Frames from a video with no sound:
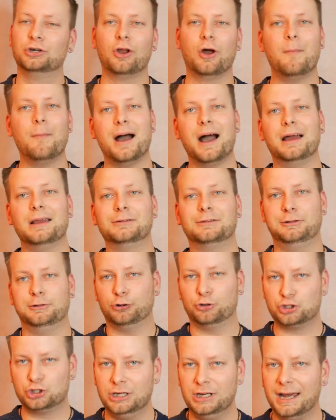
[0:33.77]
normale,
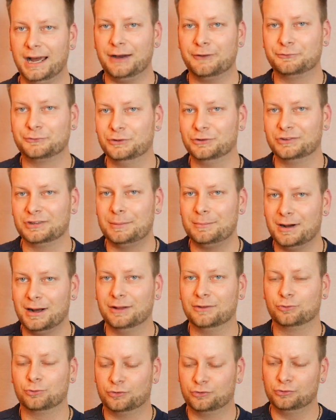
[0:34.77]
klischeehafte, sag
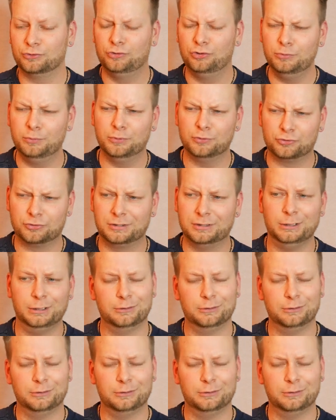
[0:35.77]
mal, so ist ein typisch